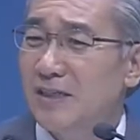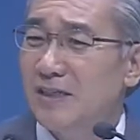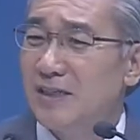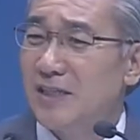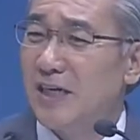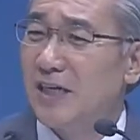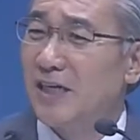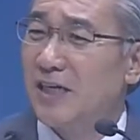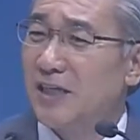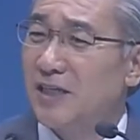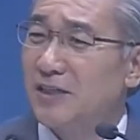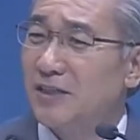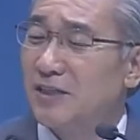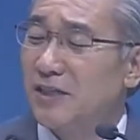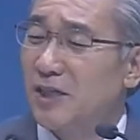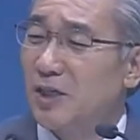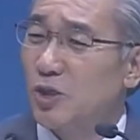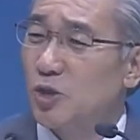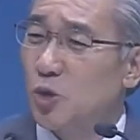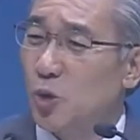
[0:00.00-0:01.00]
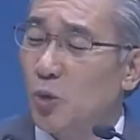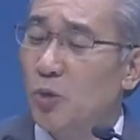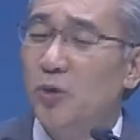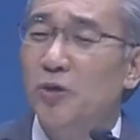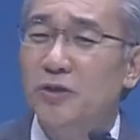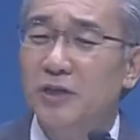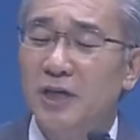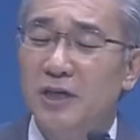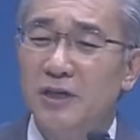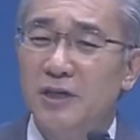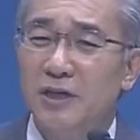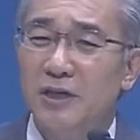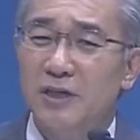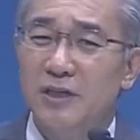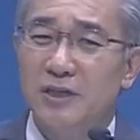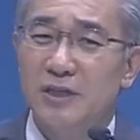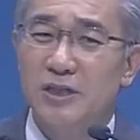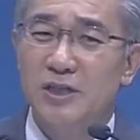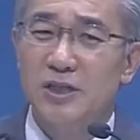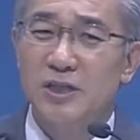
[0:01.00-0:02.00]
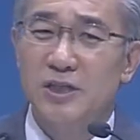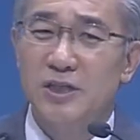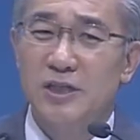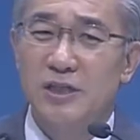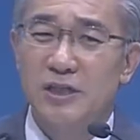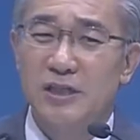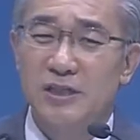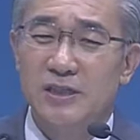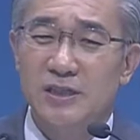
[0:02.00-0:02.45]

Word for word: 제가 이렇게 조연의 이